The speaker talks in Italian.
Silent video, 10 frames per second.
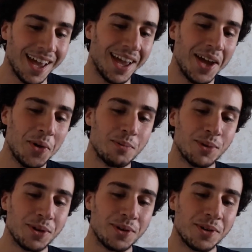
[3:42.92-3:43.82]
È un,
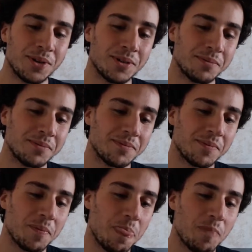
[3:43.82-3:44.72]

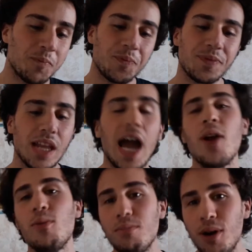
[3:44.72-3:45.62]
mo- è
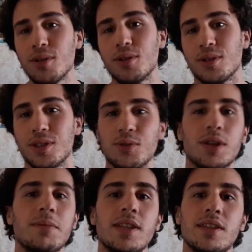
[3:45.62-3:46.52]
un modo
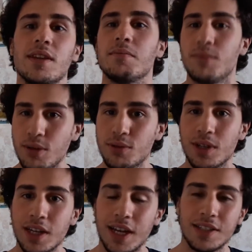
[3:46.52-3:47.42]
sicuramente molto
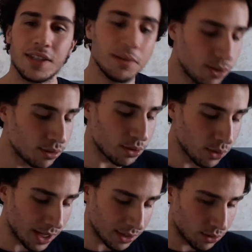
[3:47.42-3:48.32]
elegante e molto
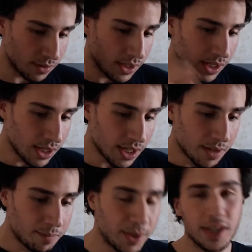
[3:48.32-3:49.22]
educato
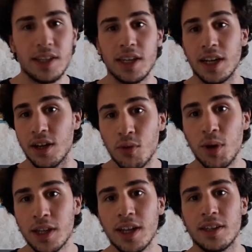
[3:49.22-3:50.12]
per dire
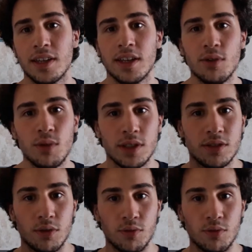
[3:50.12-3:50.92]
guardate che in questo